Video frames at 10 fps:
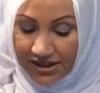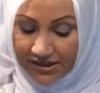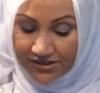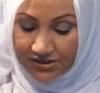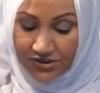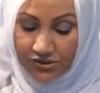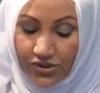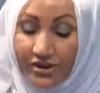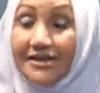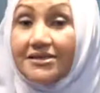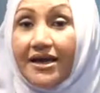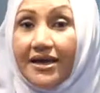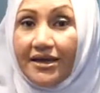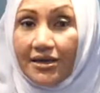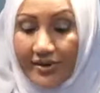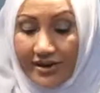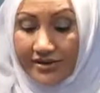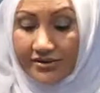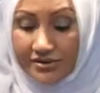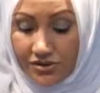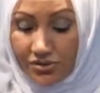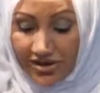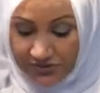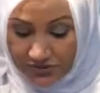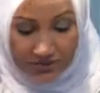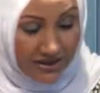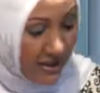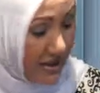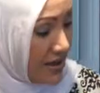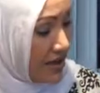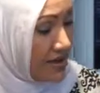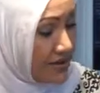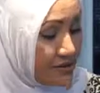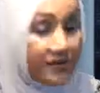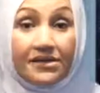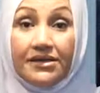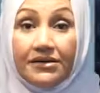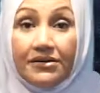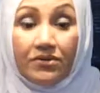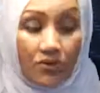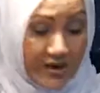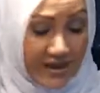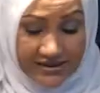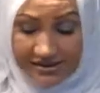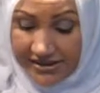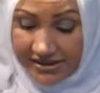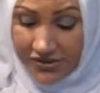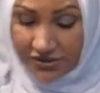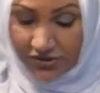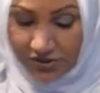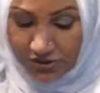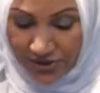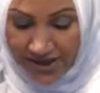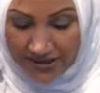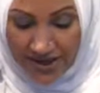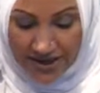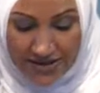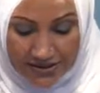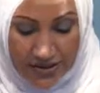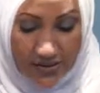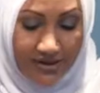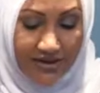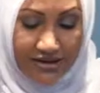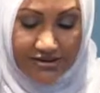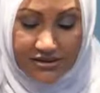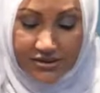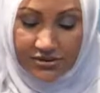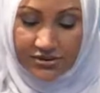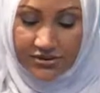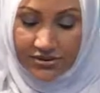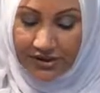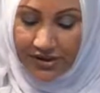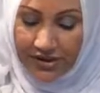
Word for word: চালটা যেন গলে যায় একেবারে সো ইউ হ্যাভ টু রিয়েলি স্টার অনেক স্টেয়ারিং করতে হয় অনেক নাড়া দিতে হয় নাড়াচাড়া করতে হয়